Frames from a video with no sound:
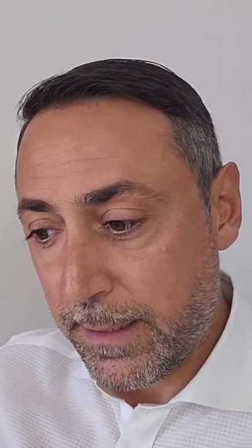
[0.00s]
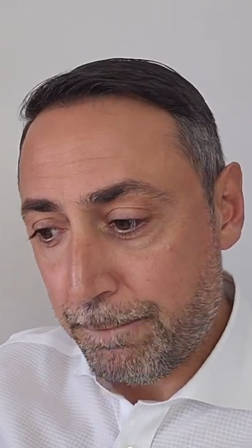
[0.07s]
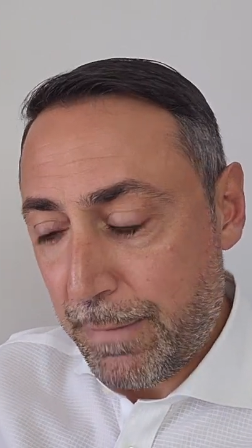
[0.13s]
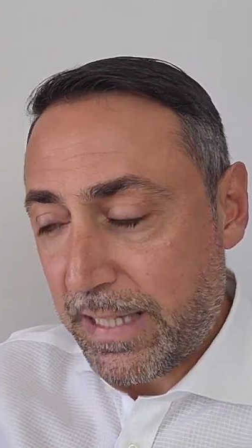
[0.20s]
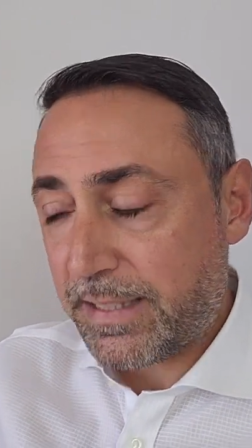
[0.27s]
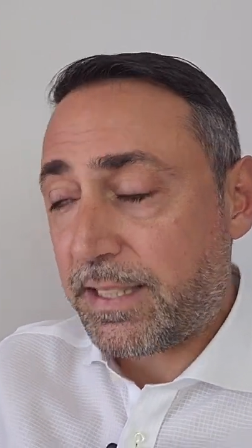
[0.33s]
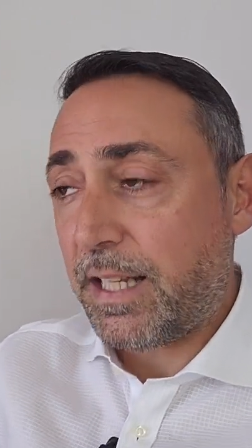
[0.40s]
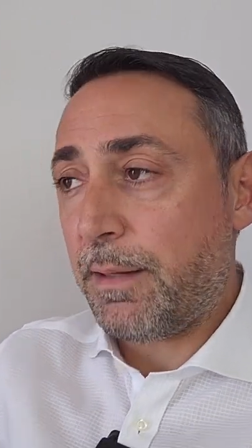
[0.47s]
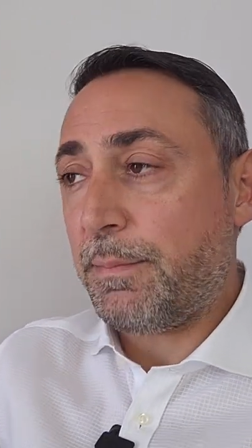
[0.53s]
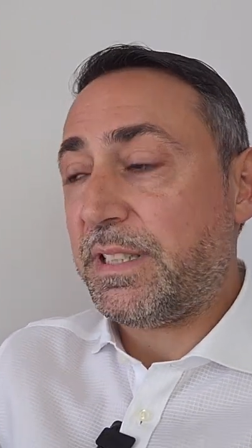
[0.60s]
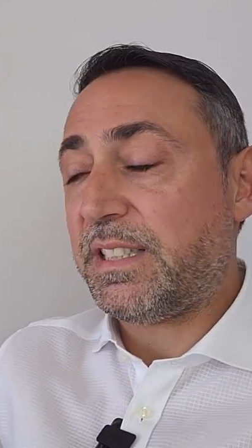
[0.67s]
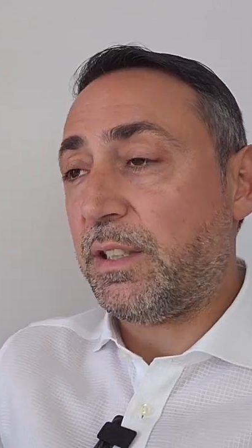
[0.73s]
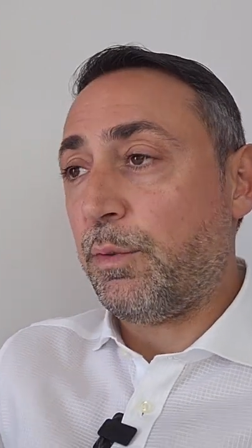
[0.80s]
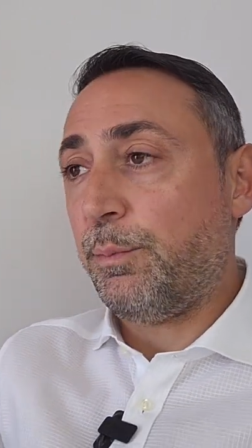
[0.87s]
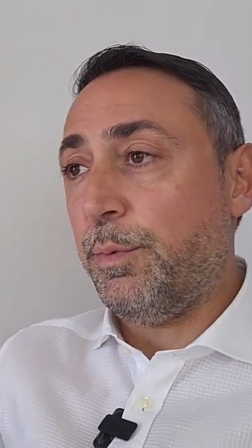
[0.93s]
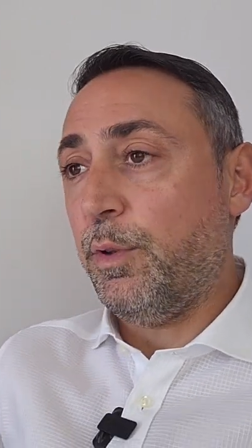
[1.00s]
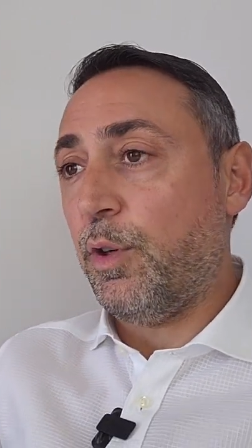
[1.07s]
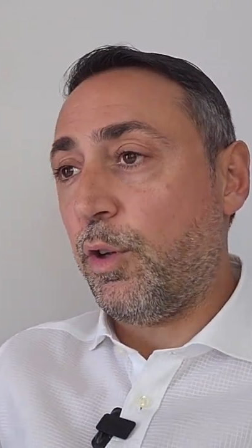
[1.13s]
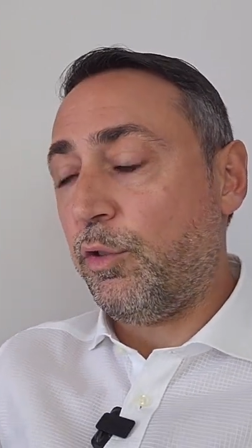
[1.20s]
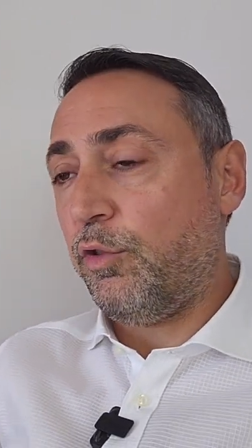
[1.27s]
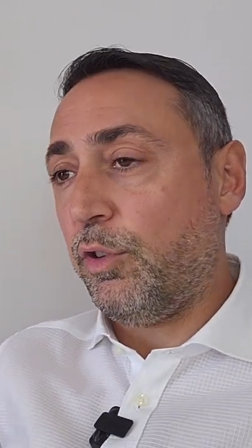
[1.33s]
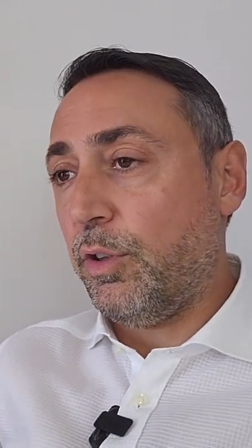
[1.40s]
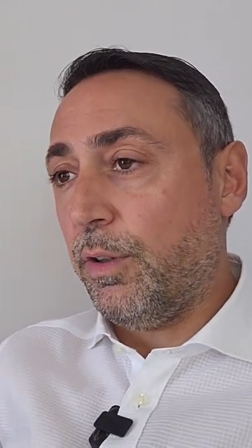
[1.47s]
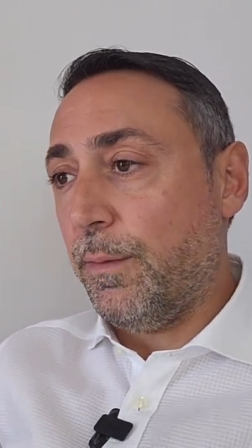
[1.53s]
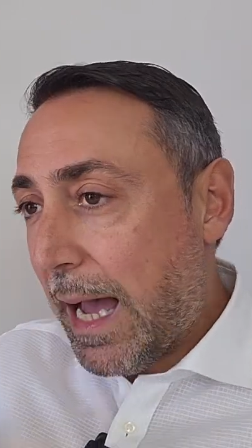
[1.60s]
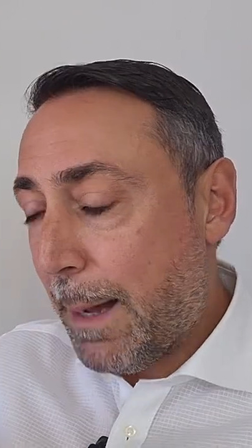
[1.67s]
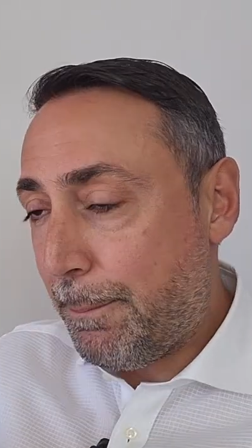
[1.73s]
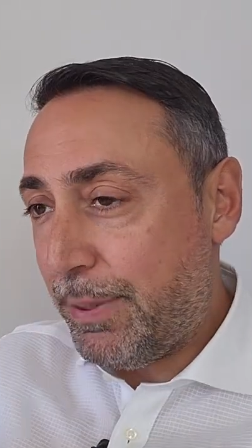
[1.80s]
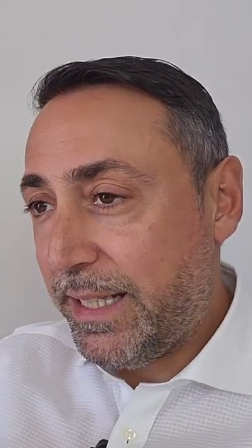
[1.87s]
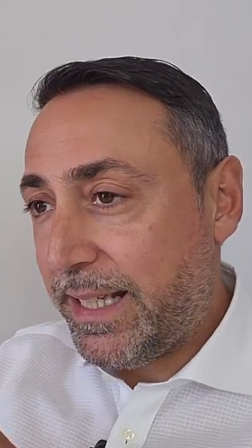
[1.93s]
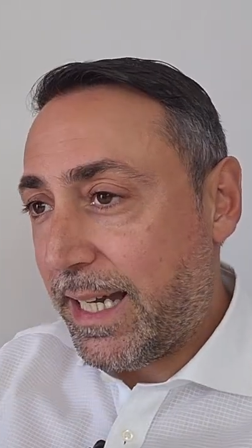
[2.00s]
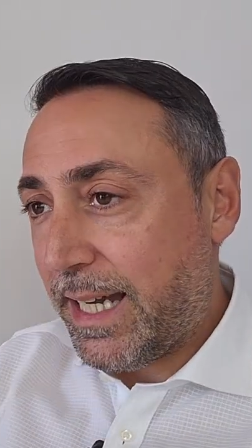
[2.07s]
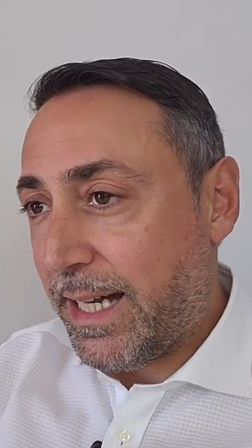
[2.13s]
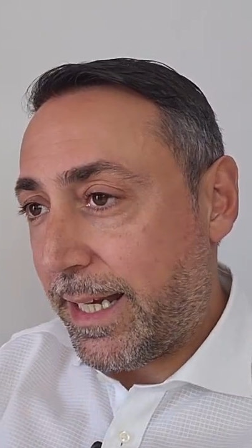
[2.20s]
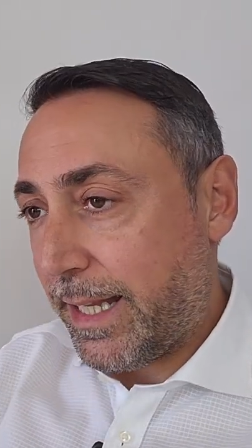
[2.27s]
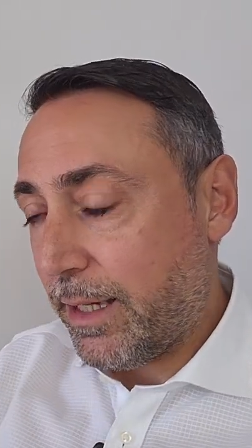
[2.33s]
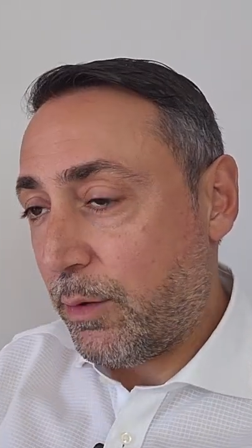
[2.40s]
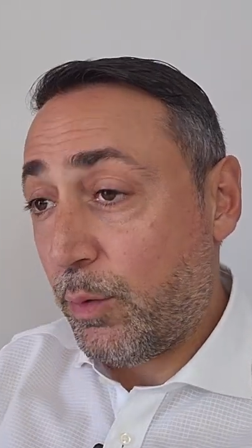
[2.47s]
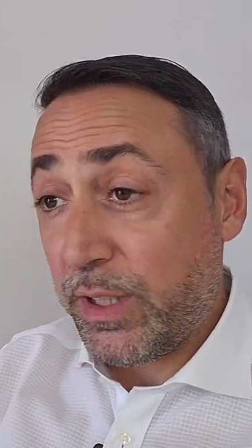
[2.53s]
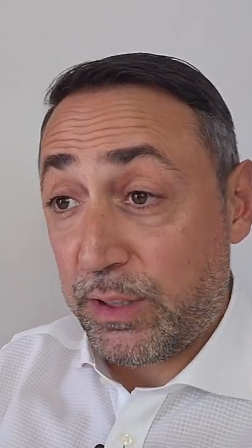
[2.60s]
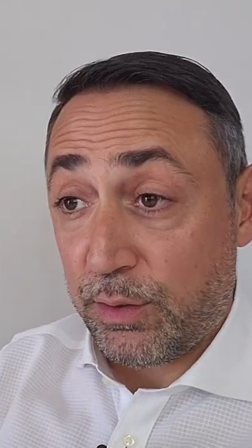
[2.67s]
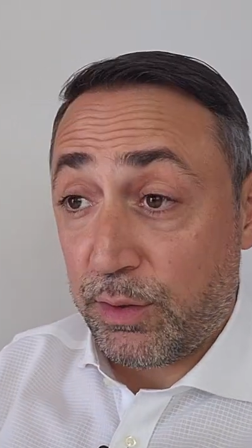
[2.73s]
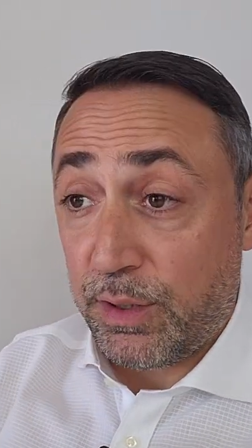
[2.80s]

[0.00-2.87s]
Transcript: beh, sarebbe stato più logico applicare questo